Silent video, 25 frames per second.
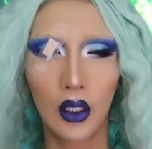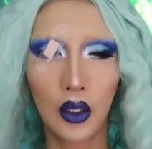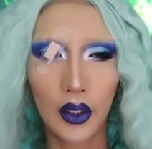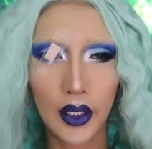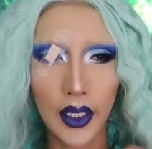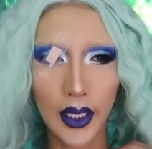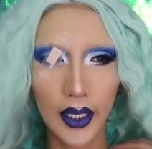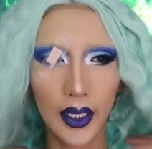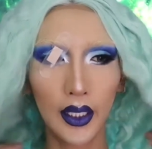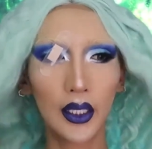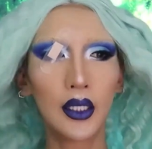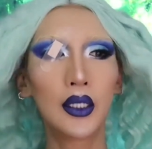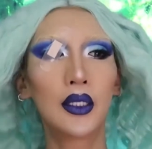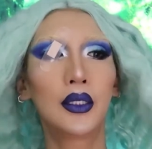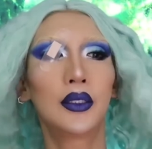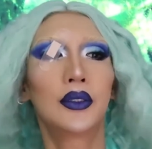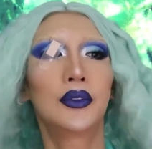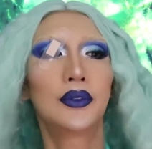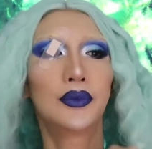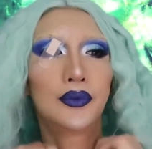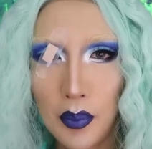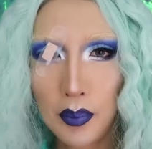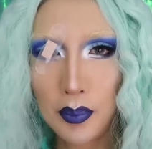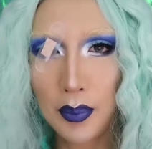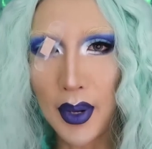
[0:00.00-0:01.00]
OK，
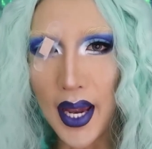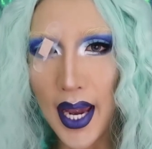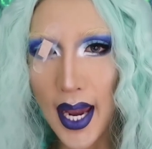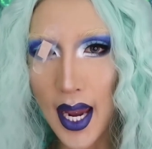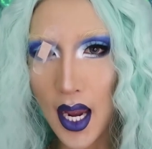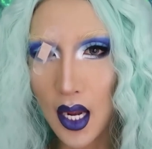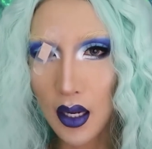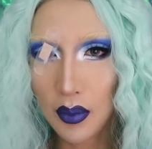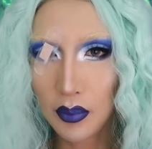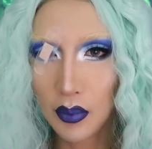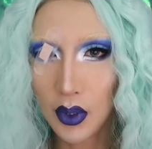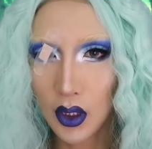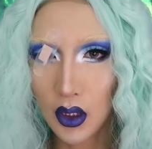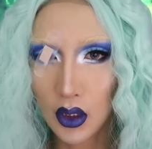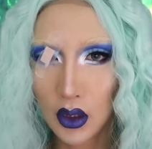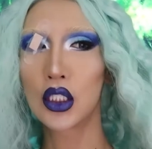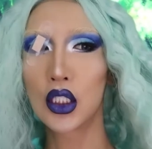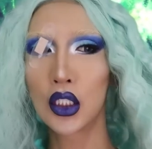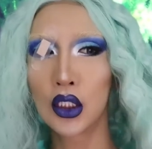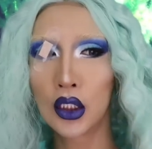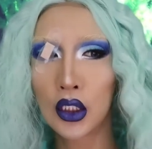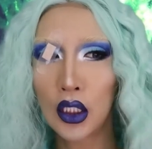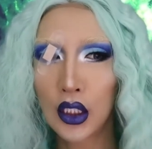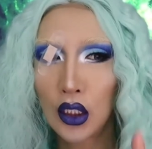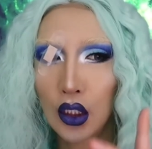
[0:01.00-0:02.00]
拜。
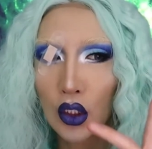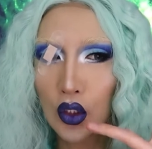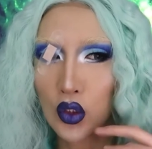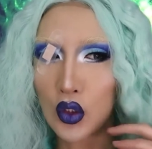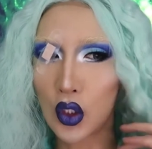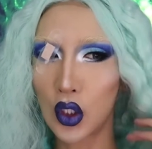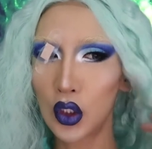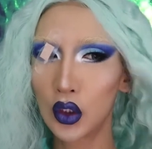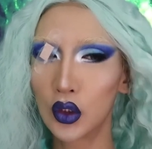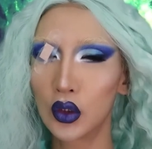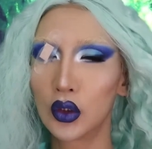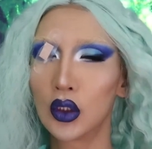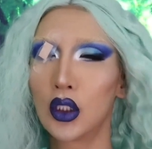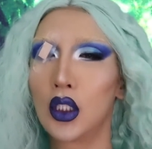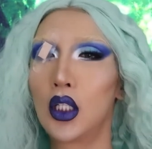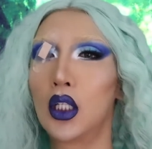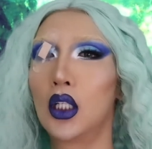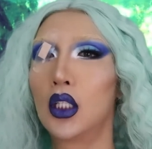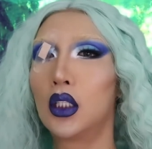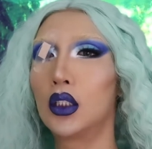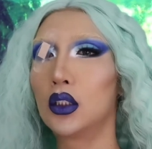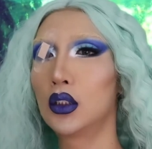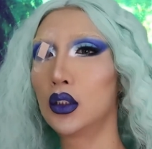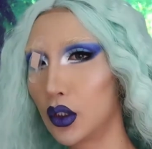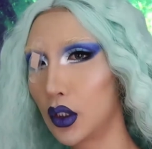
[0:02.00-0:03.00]
今天的妆容
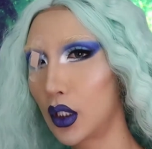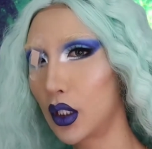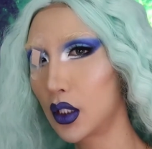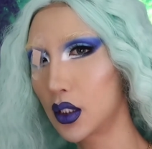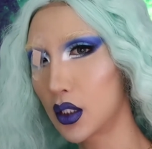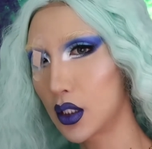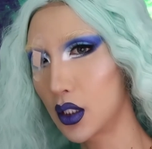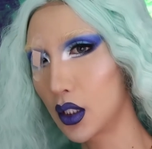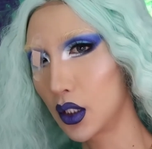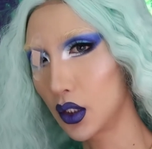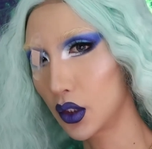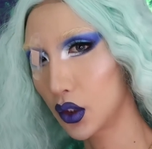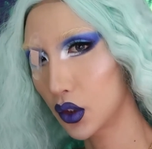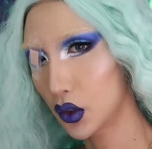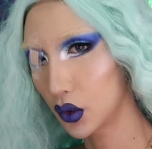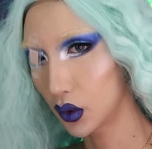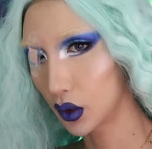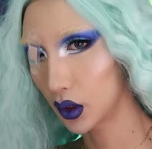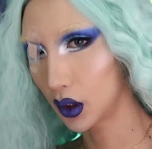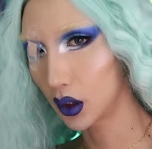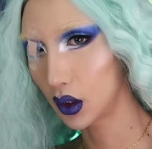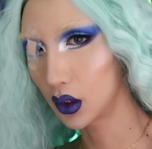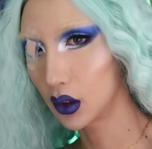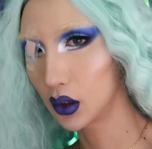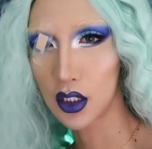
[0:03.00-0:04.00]
呢，就到此结
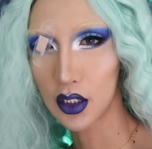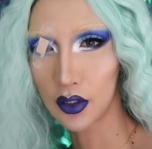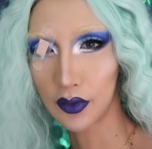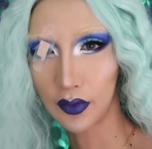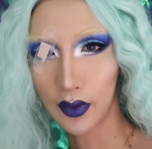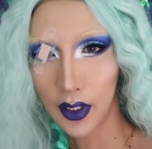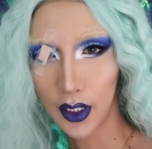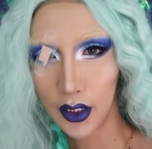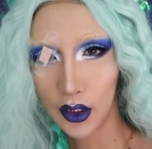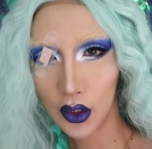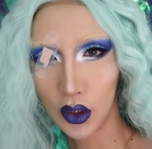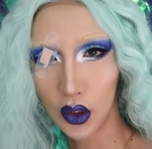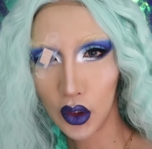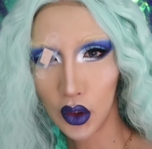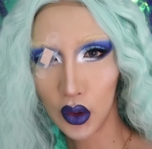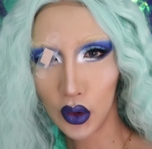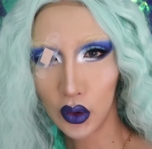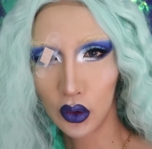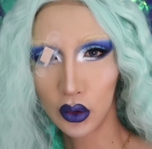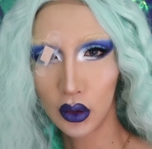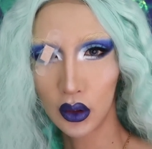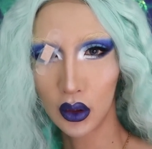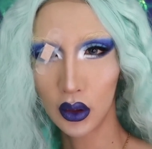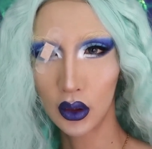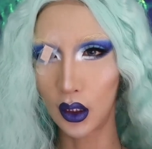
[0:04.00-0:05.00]
束了。这是 final
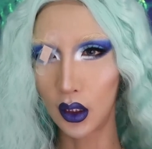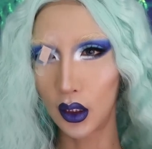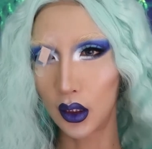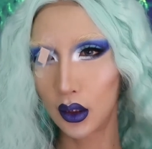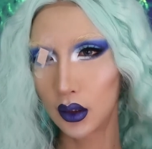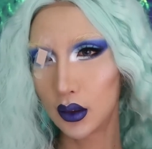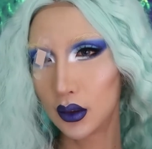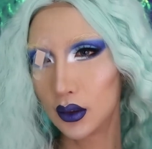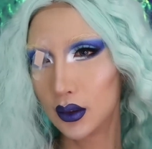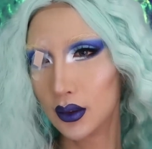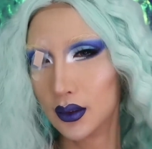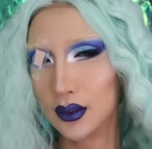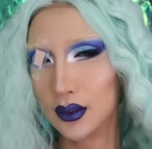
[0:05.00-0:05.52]
look 啊，